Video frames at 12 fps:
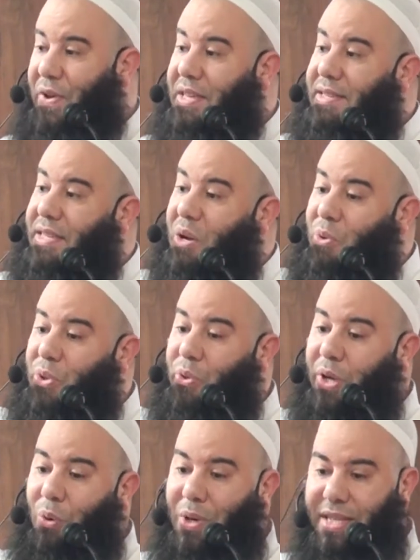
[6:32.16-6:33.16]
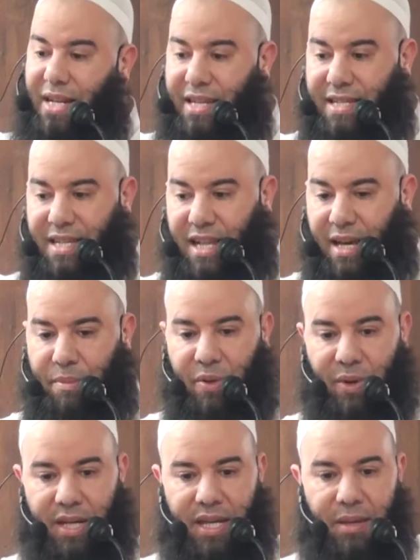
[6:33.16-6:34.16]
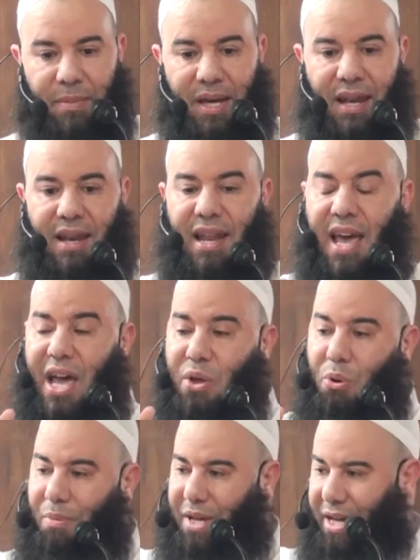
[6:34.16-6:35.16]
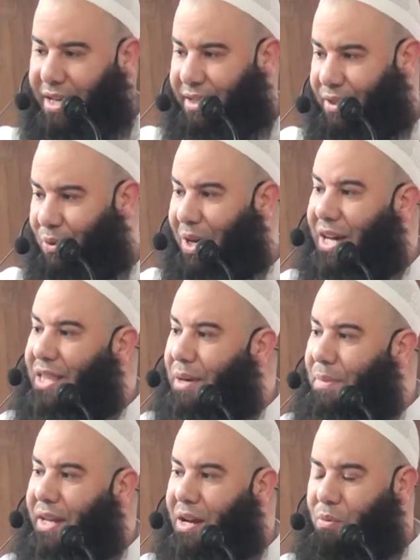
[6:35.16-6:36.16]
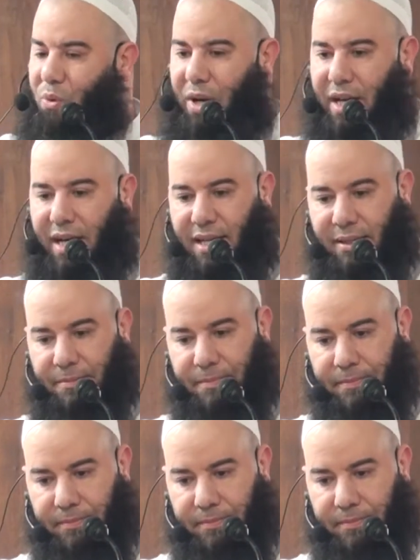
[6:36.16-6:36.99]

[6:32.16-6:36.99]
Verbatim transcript: فالزوج إخوة الإسلام والإيمان لا يمكن وهذا من المحال